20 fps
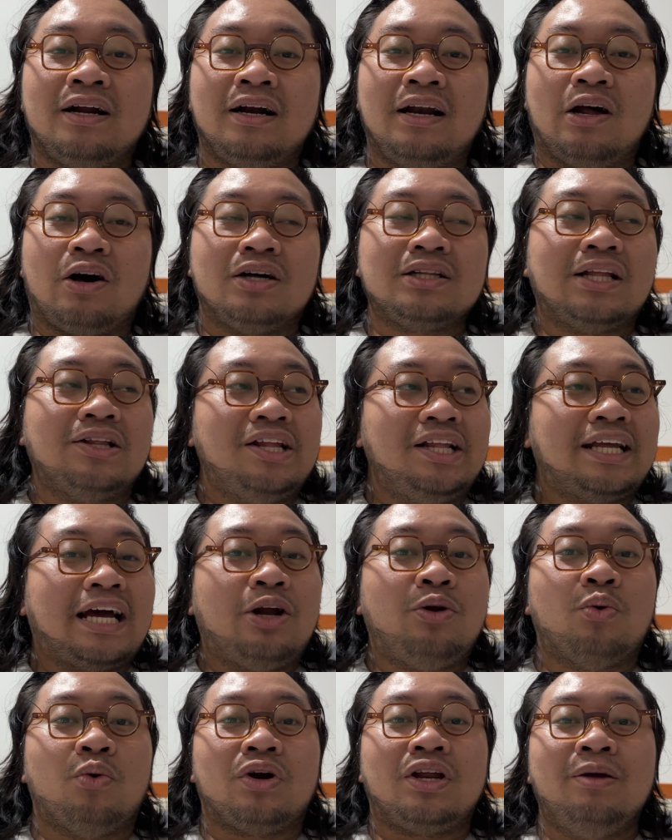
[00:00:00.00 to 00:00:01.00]
แล้วก็ตัดสินใจ
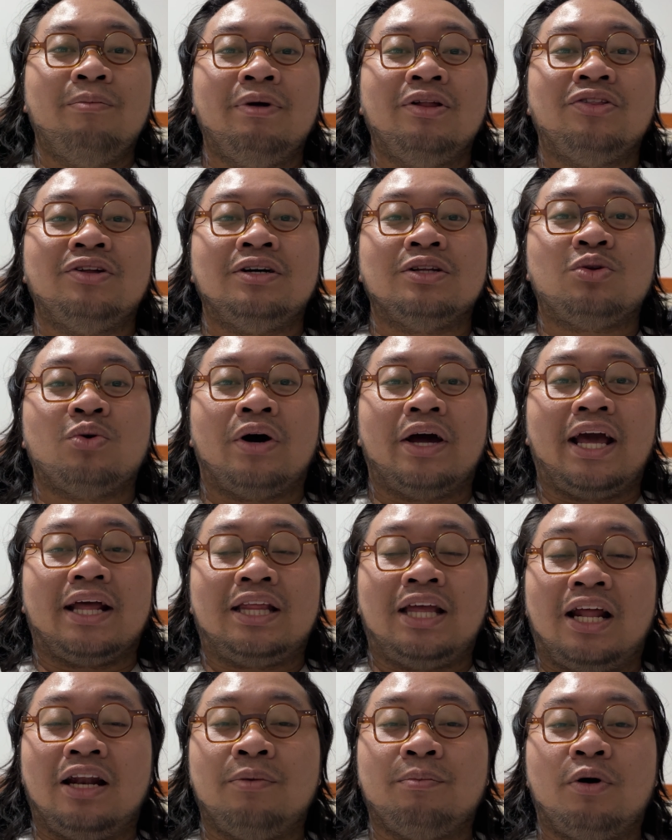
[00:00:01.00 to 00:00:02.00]
ถูกที่ไม่ซื้อตัว
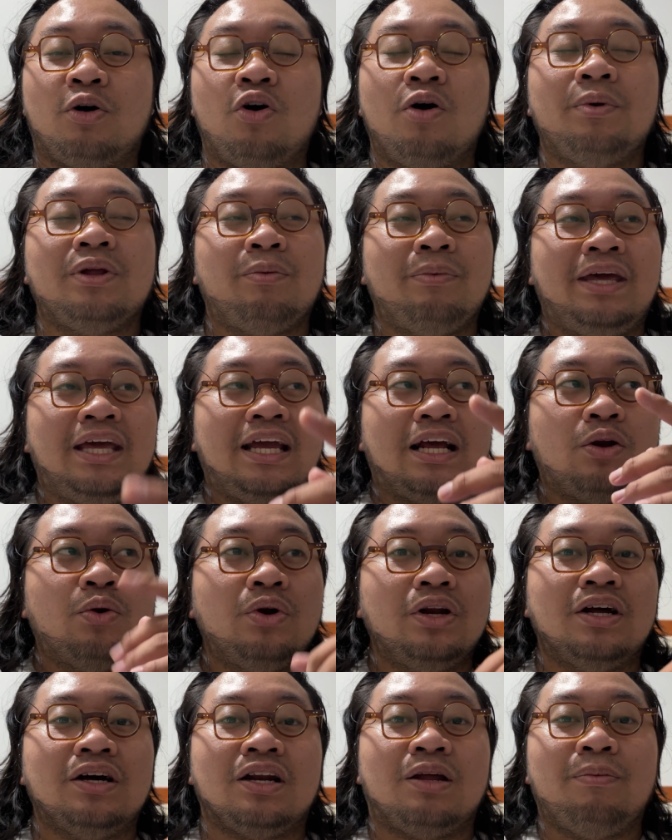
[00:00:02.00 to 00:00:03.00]
X10 เพราะว่ามันจะมีอีกรุ่น
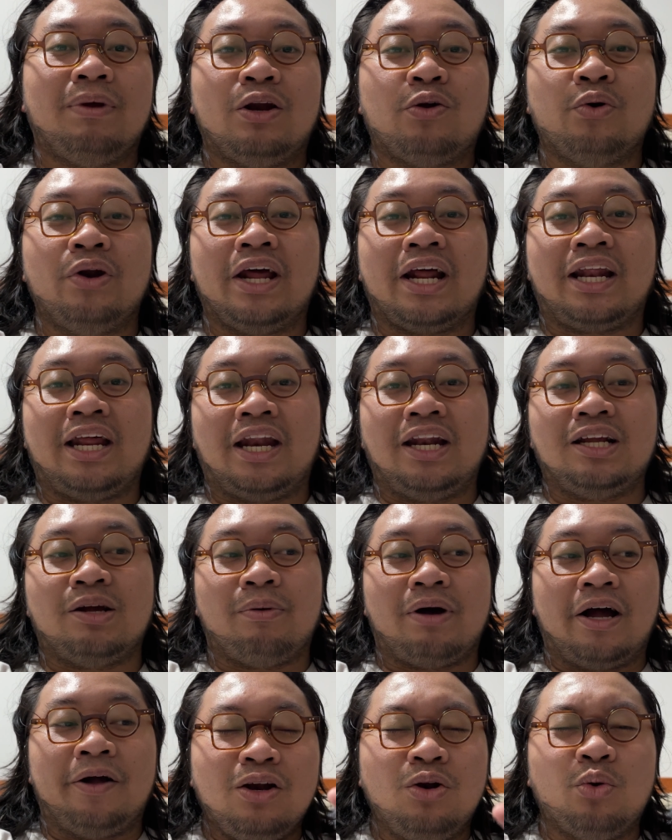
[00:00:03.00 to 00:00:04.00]
หนึ่งที่เป็นรุ่น X10 ใช่
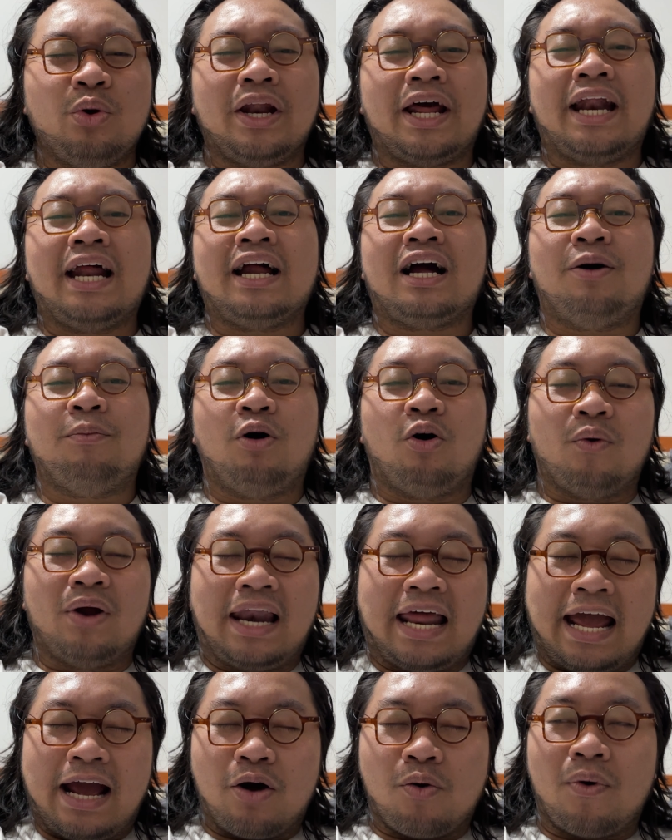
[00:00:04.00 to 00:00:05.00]
ป่ะรุ่นนั้นเขาบอกว่า
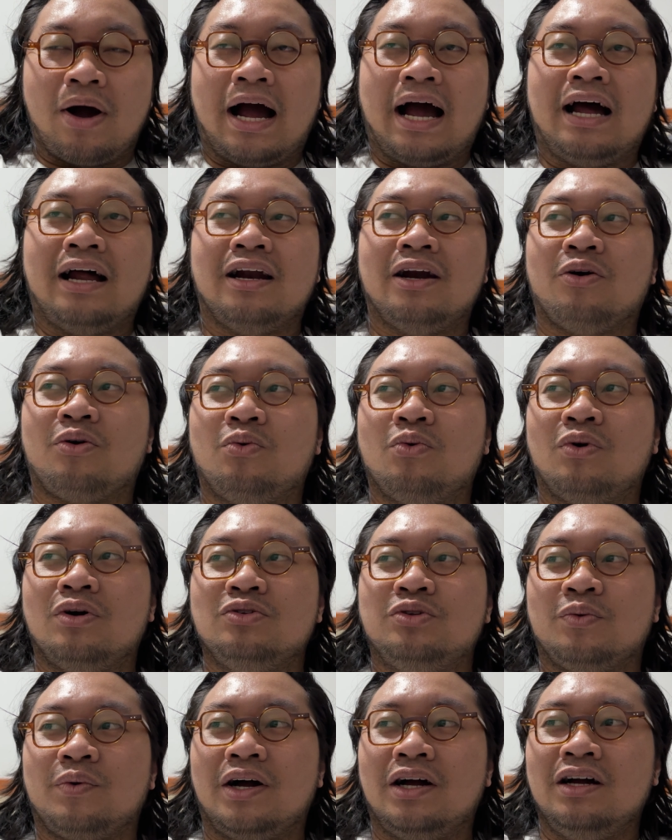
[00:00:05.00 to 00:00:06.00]
แรงกว่าแล้วกูก็รู้
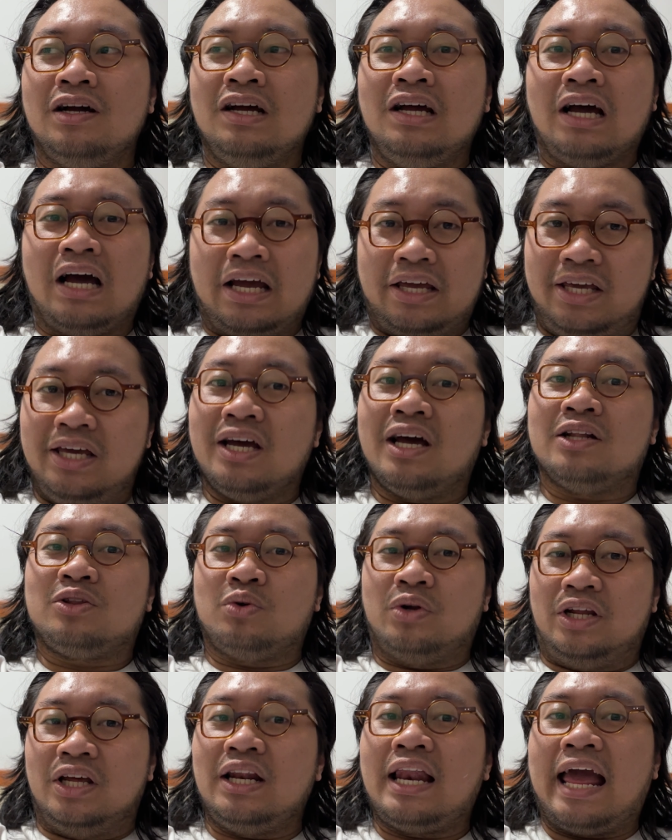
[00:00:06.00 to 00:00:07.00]
สึกว่าไอ้เหี้ยตั
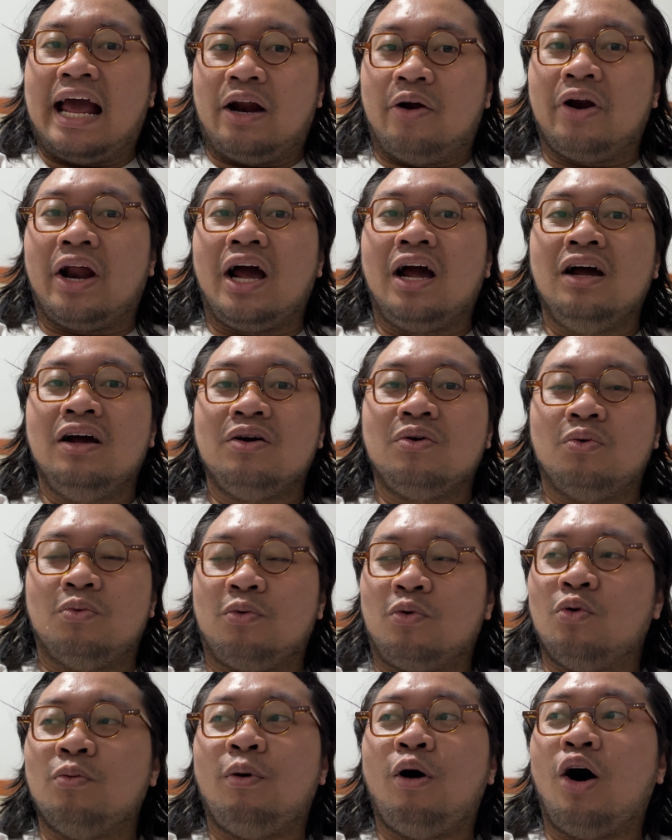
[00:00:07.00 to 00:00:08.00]
วนี้แรงแล้วนะกู
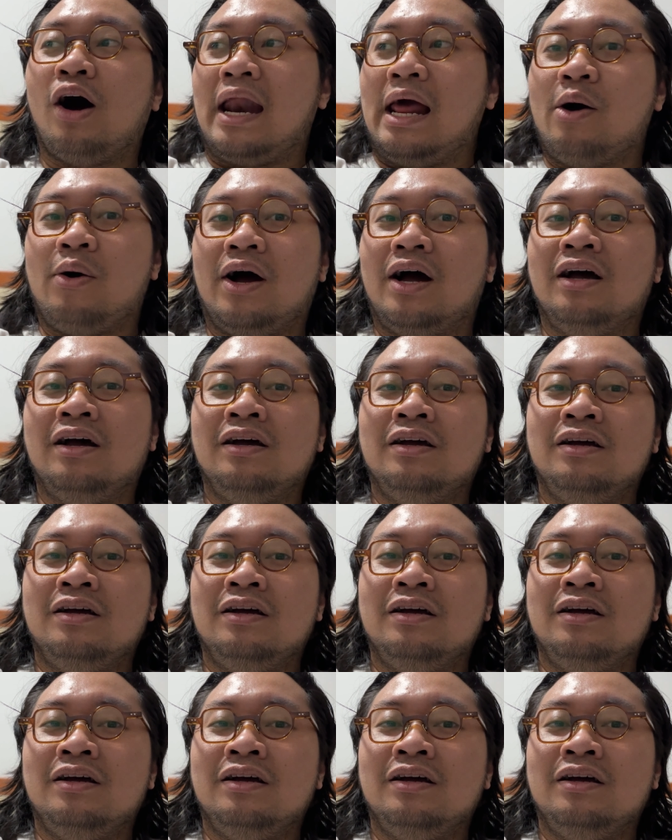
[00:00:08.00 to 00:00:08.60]
กูพอแล้วอ่ะ